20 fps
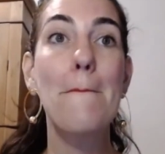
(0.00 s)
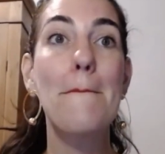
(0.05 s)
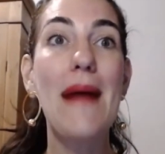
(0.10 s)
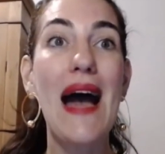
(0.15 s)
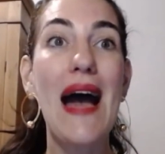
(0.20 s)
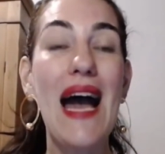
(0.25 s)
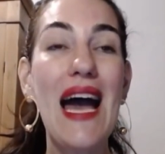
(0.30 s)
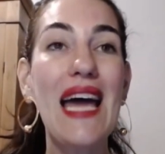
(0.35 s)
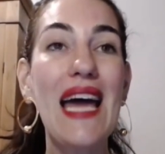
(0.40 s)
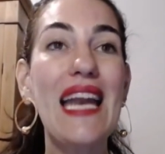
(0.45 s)

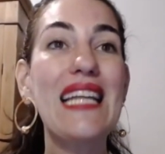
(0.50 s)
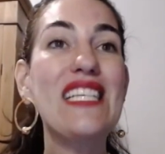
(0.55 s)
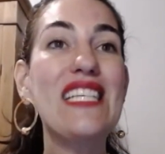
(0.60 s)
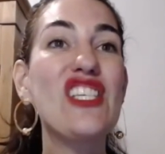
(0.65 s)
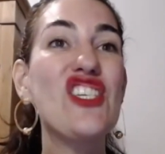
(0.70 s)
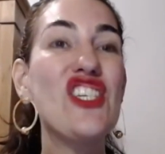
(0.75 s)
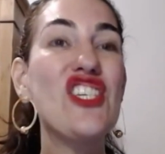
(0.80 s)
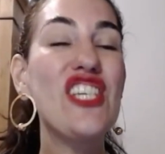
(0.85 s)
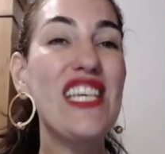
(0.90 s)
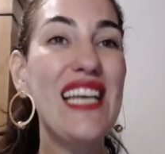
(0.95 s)
para
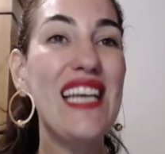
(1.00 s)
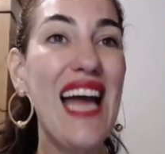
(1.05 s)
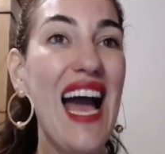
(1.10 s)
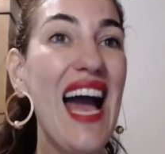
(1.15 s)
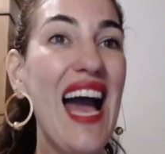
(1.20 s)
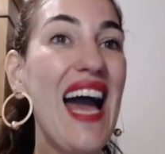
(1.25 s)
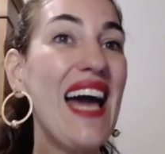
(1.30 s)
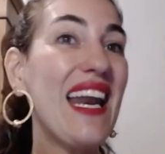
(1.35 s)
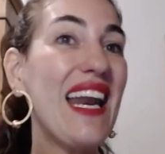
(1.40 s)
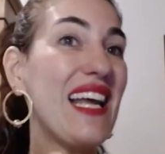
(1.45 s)

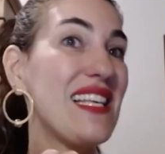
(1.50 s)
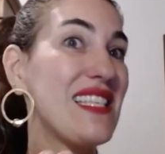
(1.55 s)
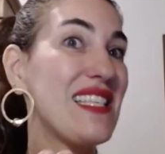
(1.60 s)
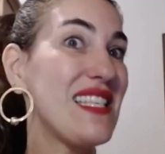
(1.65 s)
tirar a